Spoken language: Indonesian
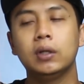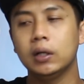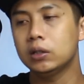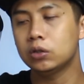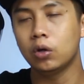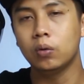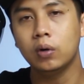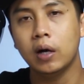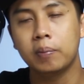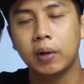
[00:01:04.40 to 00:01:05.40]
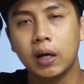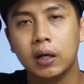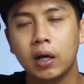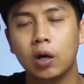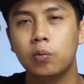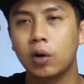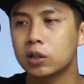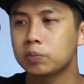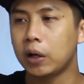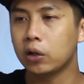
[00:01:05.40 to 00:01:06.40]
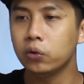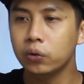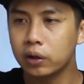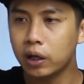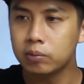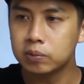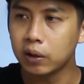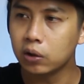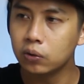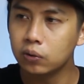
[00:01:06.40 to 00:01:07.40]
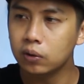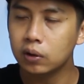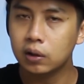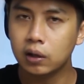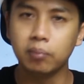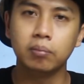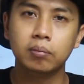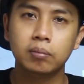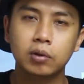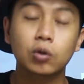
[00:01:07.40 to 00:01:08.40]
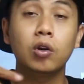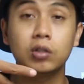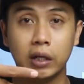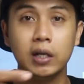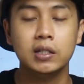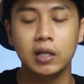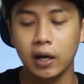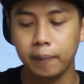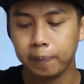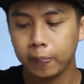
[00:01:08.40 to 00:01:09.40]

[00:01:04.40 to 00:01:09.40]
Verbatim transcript: ya cowok apalagi kalau bukan sepatu game sepatu game itu kalau saya sih ya